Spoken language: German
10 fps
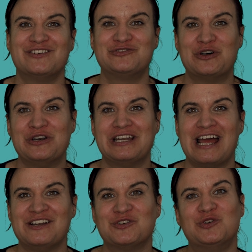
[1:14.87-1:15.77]
von
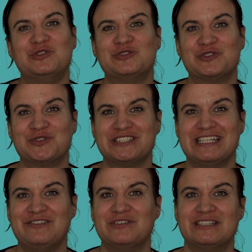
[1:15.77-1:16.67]
deinen Kunden so
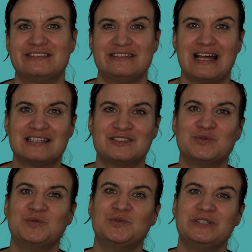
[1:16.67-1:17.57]
gesehen wirst, dass
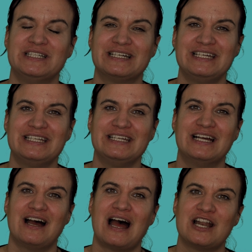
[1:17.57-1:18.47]
du die
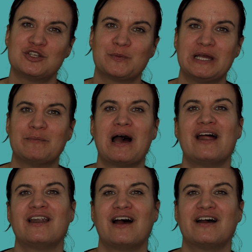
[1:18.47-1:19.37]
richtige
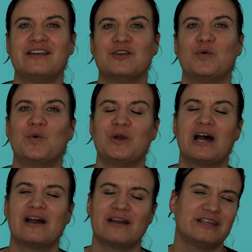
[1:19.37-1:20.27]
Ansprechpartnerin
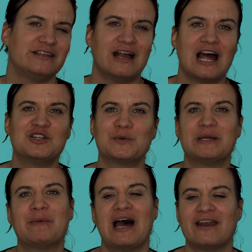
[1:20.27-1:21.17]
oder richtige
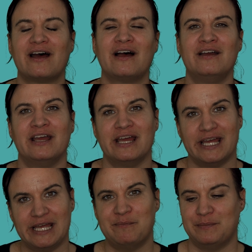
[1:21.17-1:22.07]
Ansprechpartner
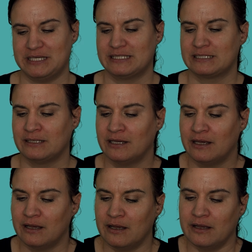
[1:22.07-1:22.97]
eben bist.
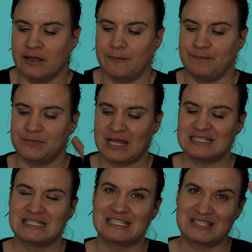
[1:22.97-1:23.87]

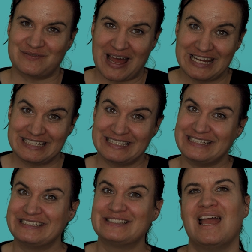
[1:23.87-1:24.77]
Das Zweite
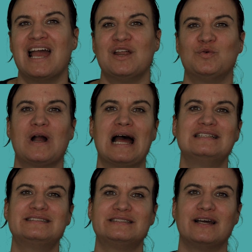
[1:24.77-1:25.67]
ist, du
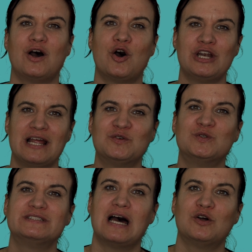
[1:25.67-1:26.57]
kannst
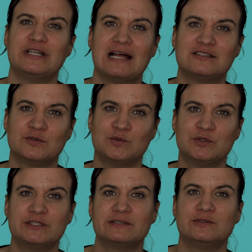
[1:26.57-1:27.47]
Online-Kurse auch dazu
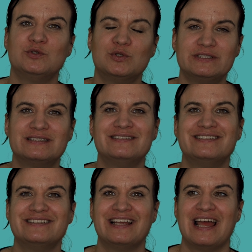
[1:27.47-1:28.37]

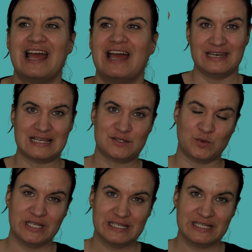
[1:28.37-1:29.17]
nutzen, dass du